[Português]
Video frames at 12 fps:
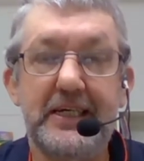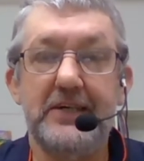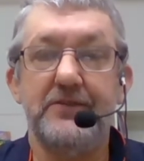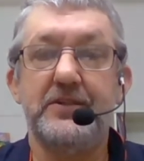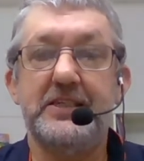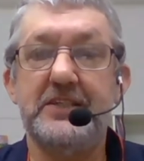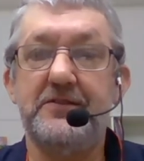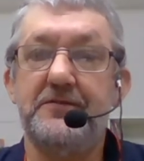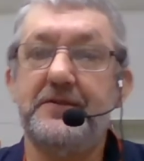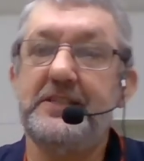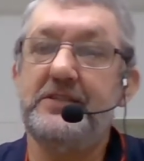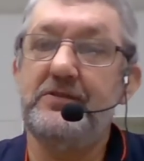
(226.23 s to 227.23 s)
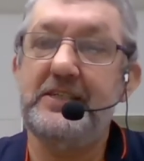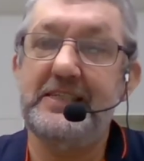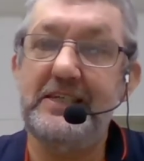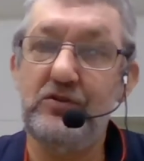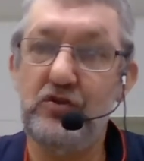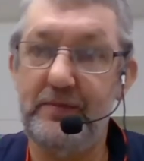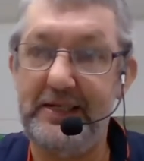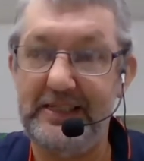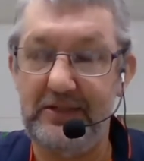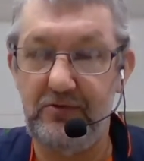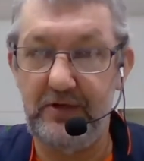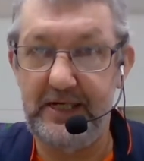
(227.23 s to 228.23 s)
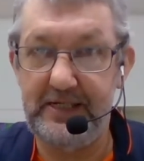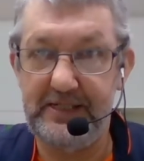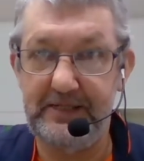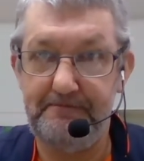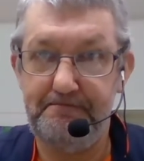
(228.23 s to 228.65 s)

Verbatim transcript: vocês vão fazer um desenho sobre a natureza